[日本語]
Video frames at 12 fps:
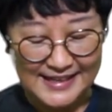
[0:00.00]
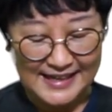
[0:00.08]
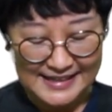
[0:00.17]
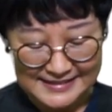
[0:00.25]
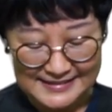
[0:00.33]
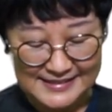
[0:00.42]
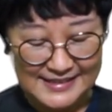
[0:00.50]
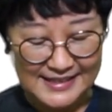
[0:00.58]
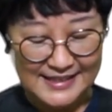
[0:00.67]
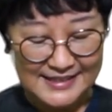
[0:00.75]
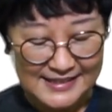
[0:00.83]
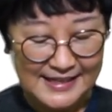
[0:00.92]
はい。
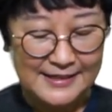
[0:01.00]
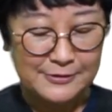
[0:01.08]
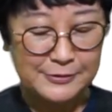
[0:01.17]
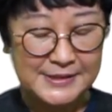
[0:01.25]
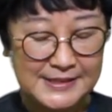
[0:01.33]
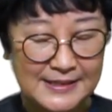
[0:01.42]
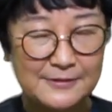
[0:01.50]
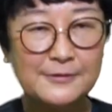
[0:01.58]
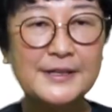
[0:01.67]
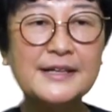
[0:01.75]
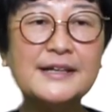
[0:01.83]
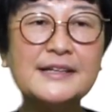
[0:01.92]
で、こちら
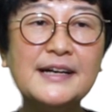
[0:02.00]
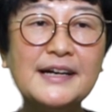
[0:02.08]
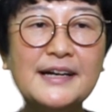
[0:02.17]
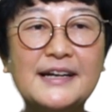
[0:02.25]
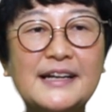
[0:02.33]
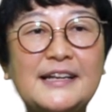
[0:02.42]
の映画が、